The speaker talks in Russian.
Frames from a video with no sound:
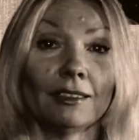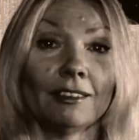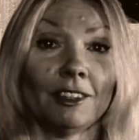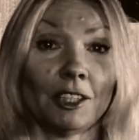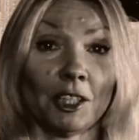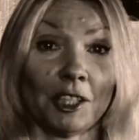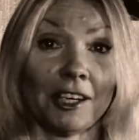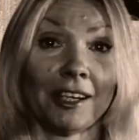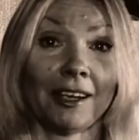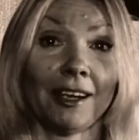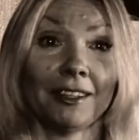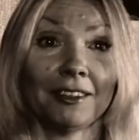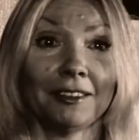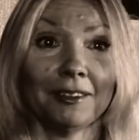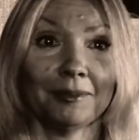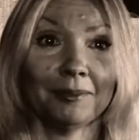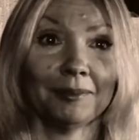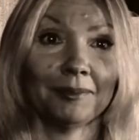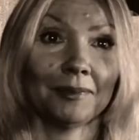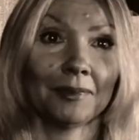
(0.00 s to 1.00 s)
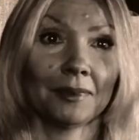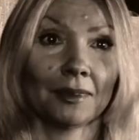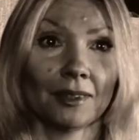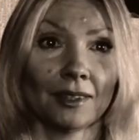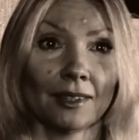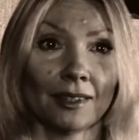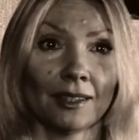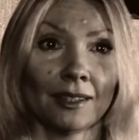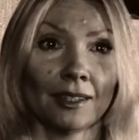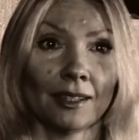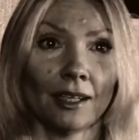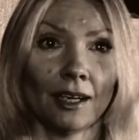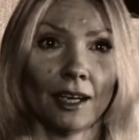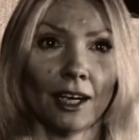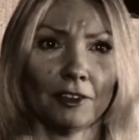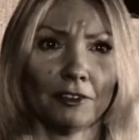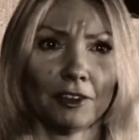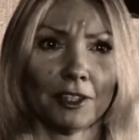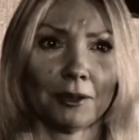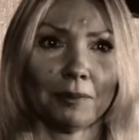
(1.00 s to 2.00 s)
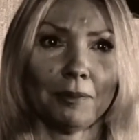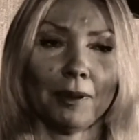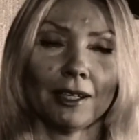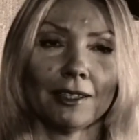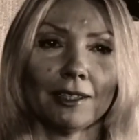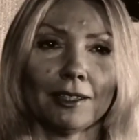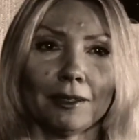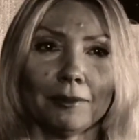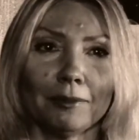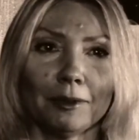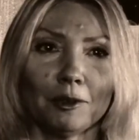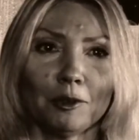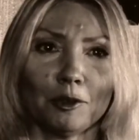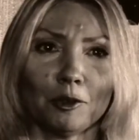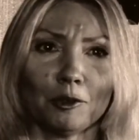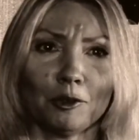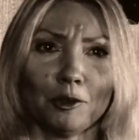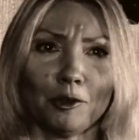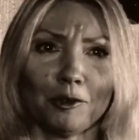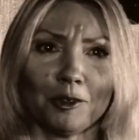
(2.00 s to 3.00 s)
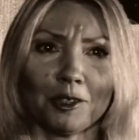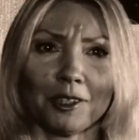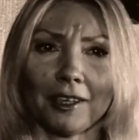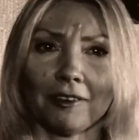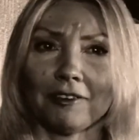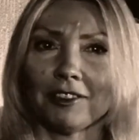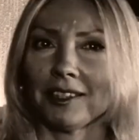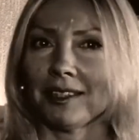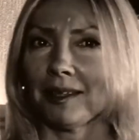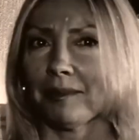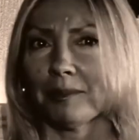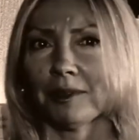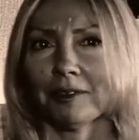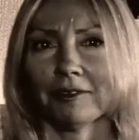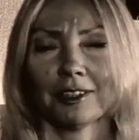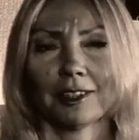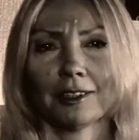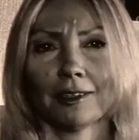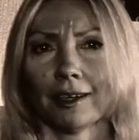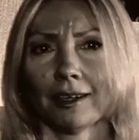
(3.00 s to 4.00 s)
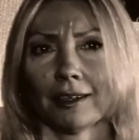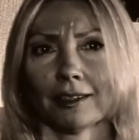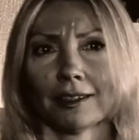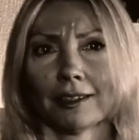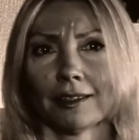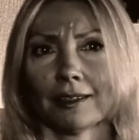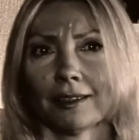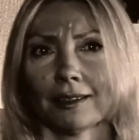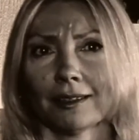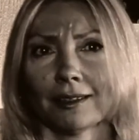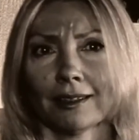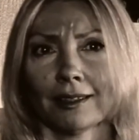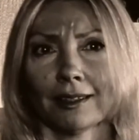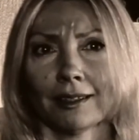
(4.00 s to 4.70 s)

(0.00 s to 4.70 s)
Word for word: Ты рядом, а ведь могли бы друг друга совсем не встретить.